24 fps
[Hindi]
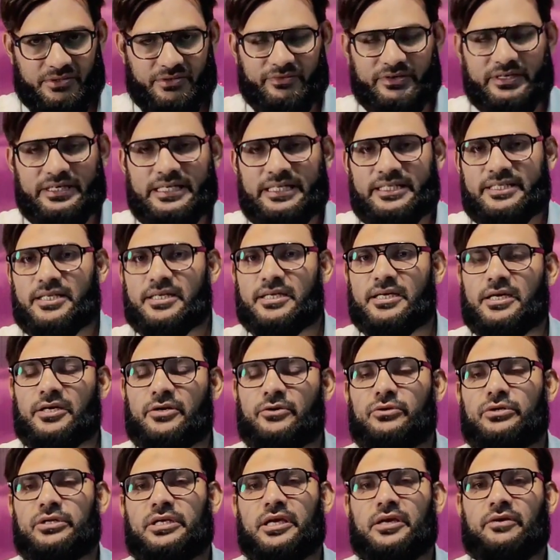भिवंडी दरगाह
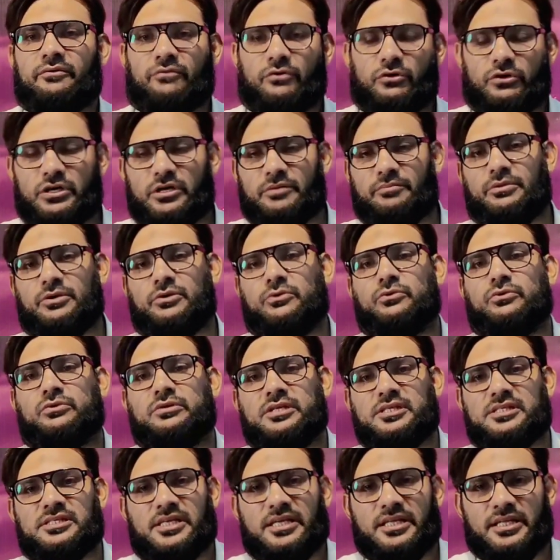रोड के वार्ड नंबर
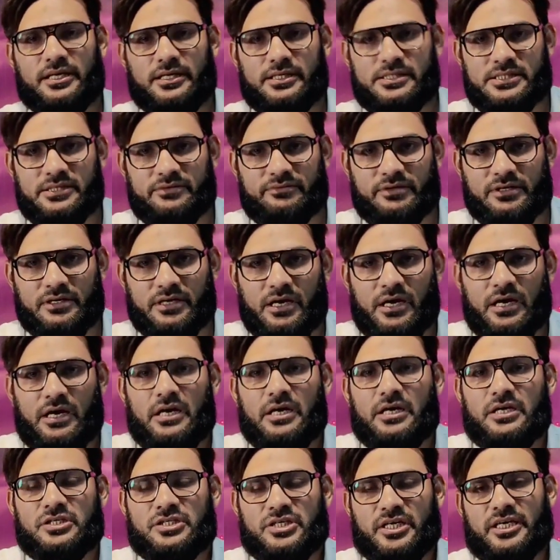उन्नीस के नगर सेवक
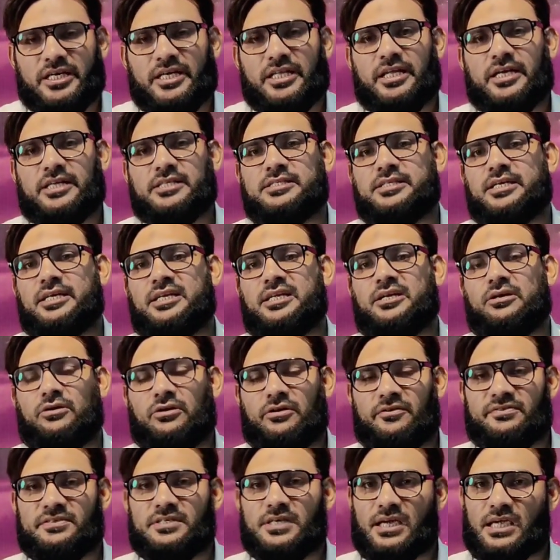शकील अंसारी
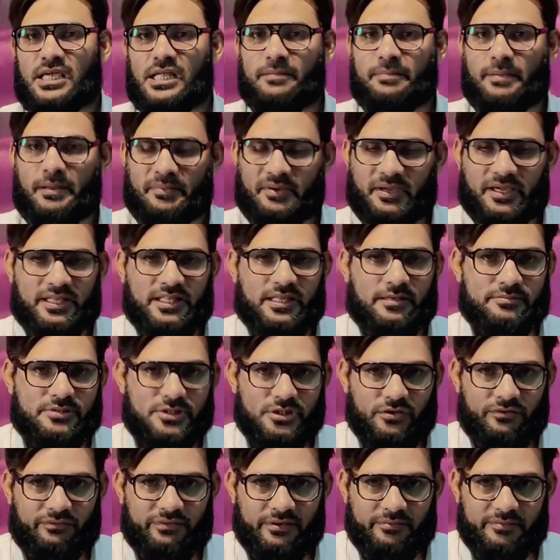उर्फ शकील पापा के नाम
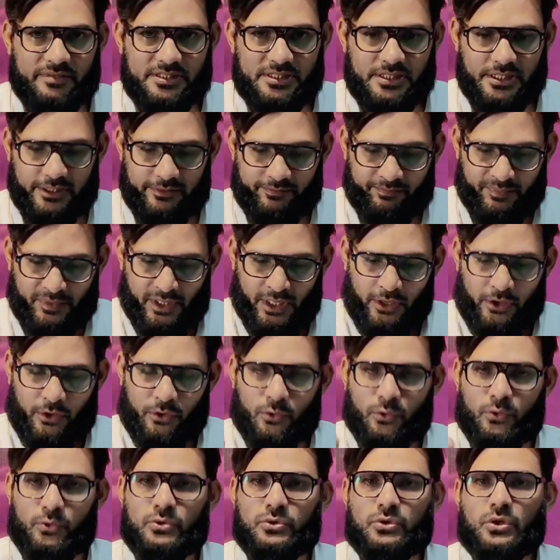से जो फेमस है
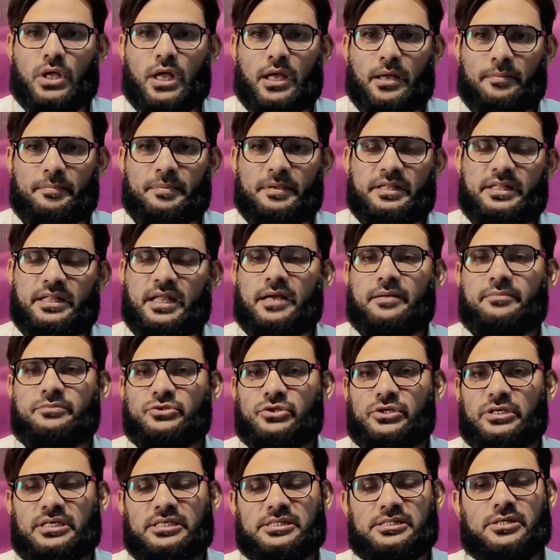उनका भी नाम
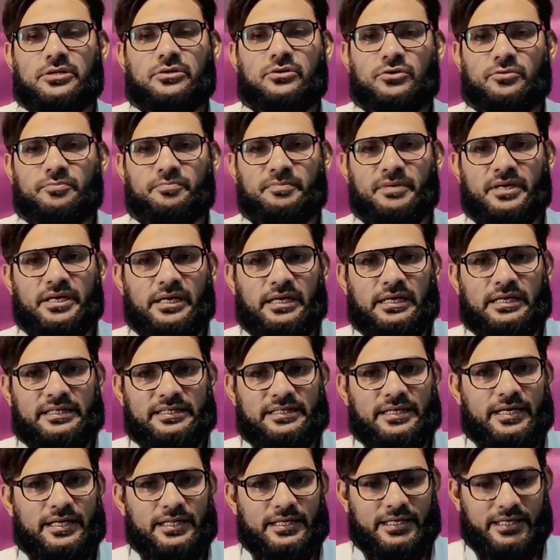जो है किसी ग्रुप में
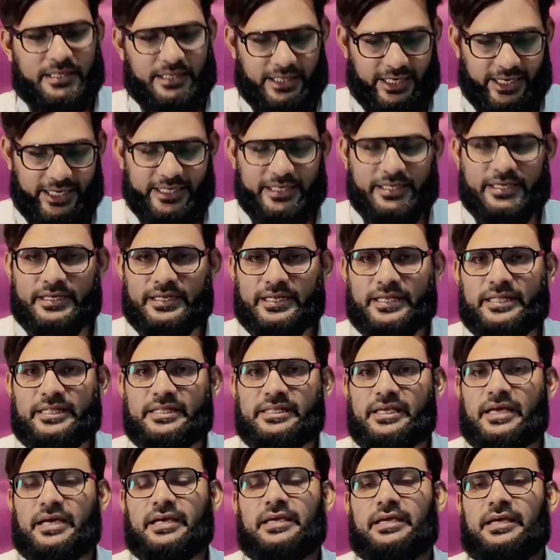डालकर ऐड करके
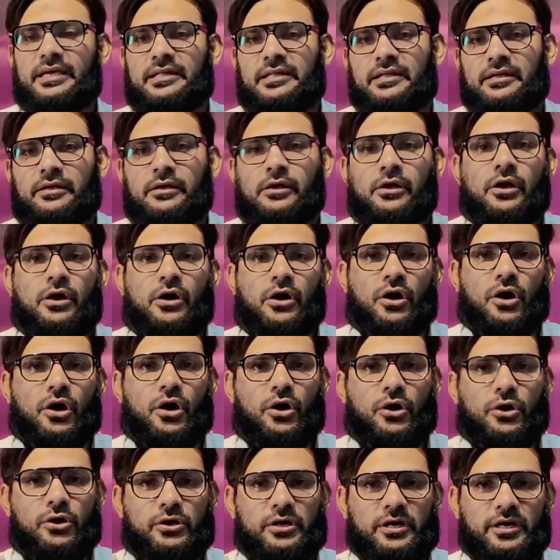दिया गया था
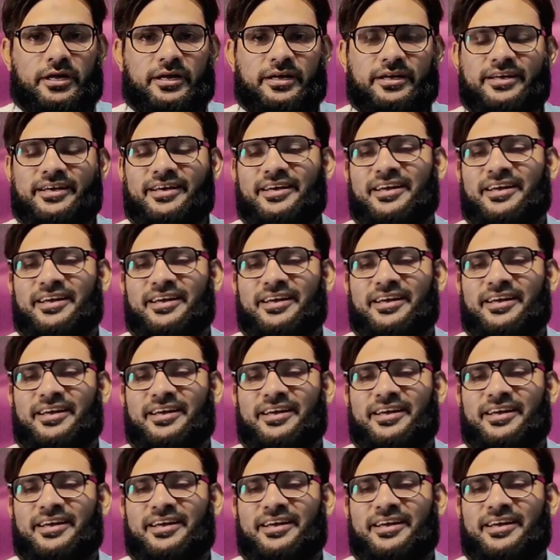और